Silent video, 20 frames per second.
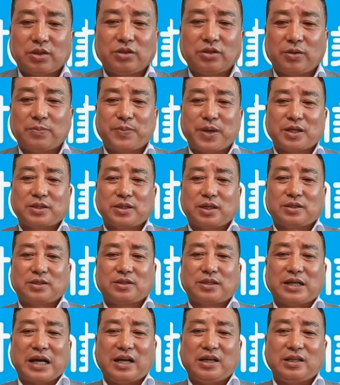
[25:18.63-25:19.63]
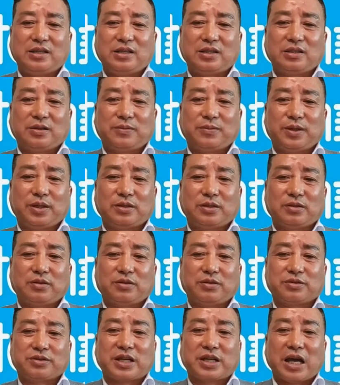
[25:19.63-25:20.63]
이성연 박사 그 강의
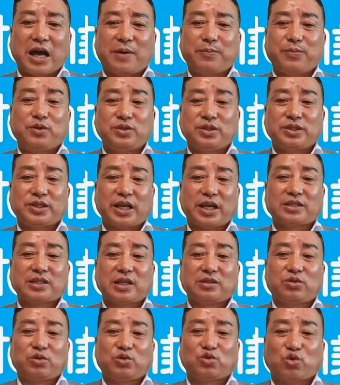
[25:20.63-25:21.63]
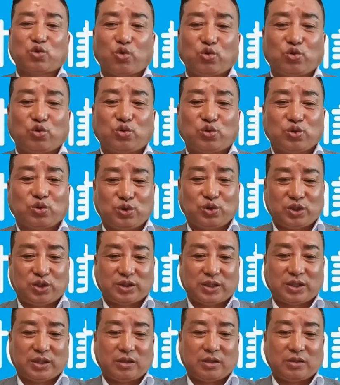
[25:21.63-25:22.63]
들으면서 자본 생산적
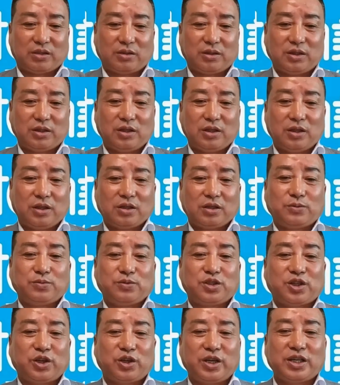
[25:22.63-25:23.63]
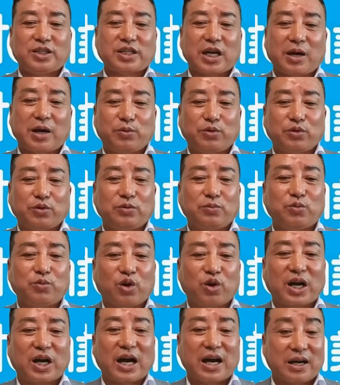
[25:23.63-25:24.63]
소득이잖아요. 그럼 자본은
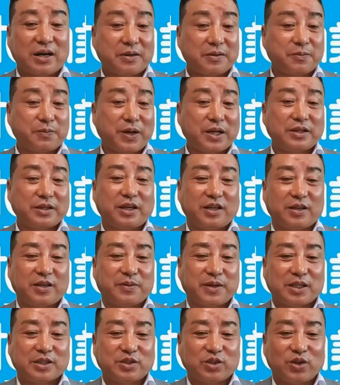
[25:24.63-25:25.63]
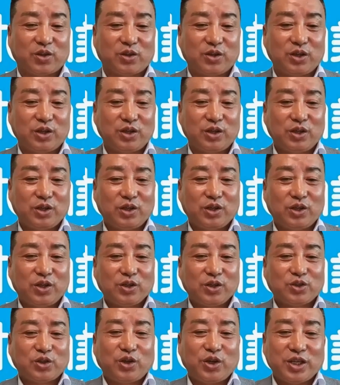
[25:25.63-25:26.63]
뭘까 판단해 봤어요.
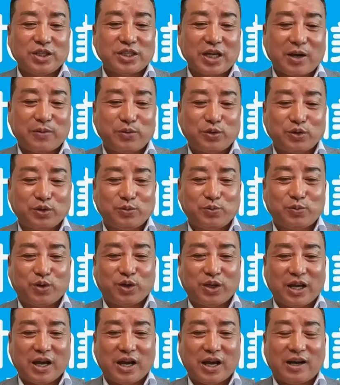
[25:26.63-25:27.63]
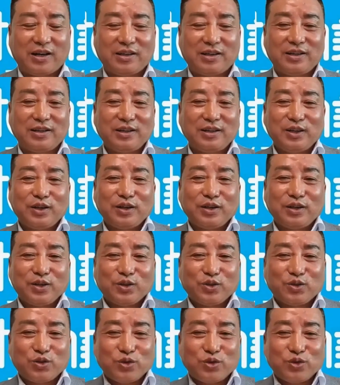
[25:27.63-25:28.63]
저희 자본은 뭐냐?
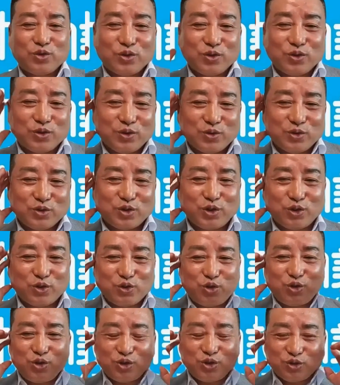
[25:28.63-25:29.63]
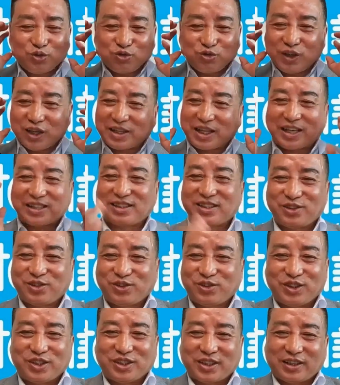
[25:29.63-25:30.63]
쭉두개
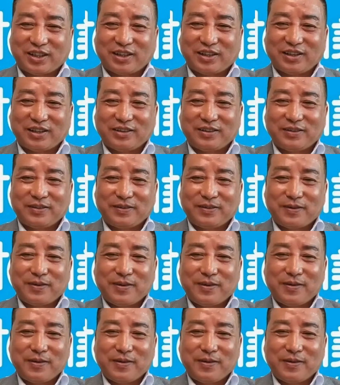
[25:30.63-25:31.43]
쓸 수 있잖아요.